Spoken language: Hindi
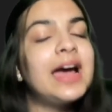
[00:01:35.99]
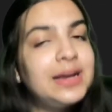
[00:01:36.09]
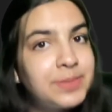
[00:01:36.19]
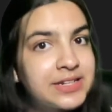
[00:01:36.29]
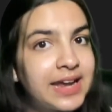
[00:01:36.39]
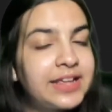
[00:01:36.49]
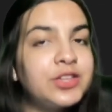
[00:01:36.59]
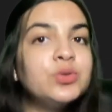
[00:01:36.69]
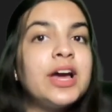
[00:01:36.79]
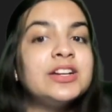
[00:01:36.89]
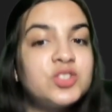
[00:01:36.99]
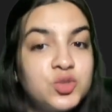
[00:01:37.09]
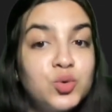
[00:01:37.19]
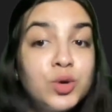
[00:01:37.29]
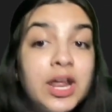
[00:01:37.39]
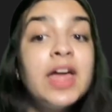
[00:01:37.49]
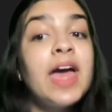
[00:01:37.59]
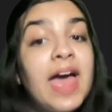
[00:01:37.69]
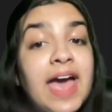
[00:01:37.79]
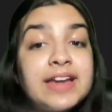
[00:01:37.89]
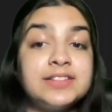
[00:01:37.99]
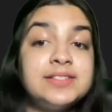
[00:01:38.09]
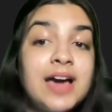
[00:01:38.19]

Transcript: I'll be telling you that soon and